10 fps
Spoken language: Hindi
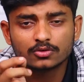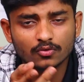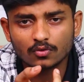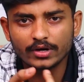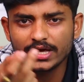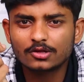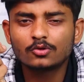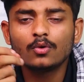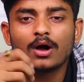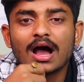तो एक
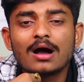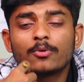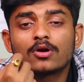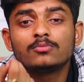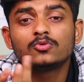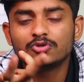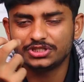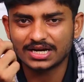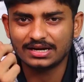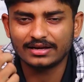तो आप और हम उनको
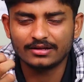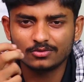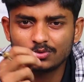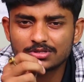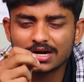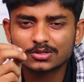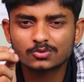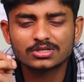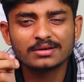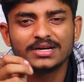जान गए दूसरा
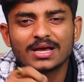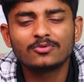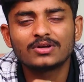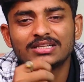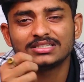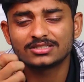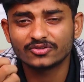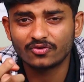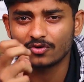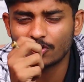सोशल मीडिया पर उनका तेज़ी
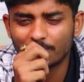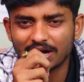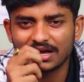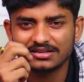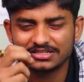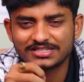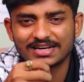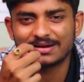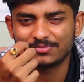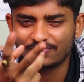से फॉलोअर बढ़ा
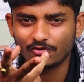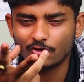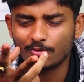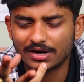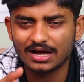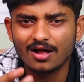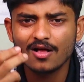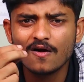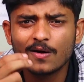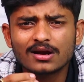इंस्टाग्राम पर फॉलोअर बढ़ा
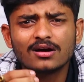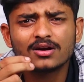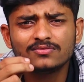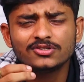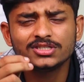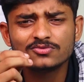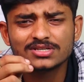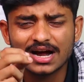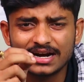और हर वो न्यूज